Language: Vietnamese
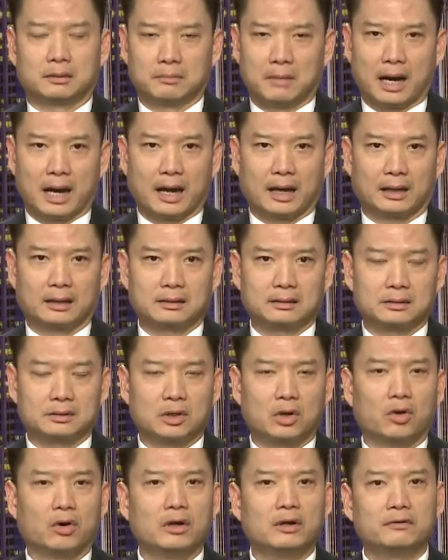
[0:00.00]
bản
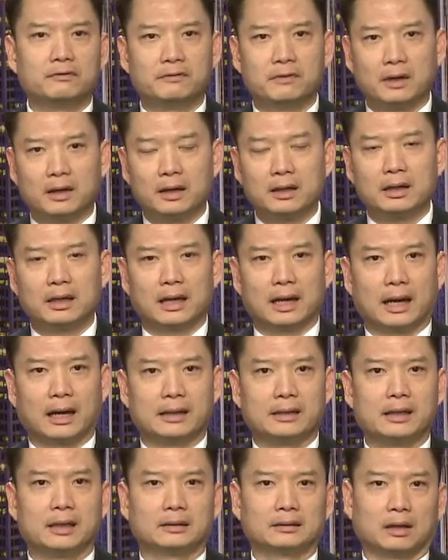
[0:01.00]
đối với
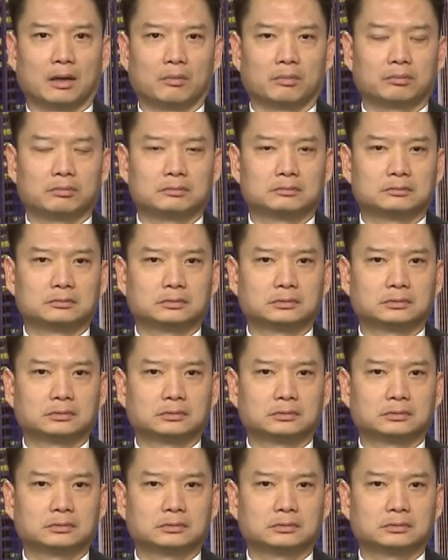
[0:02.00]
lại dân tộc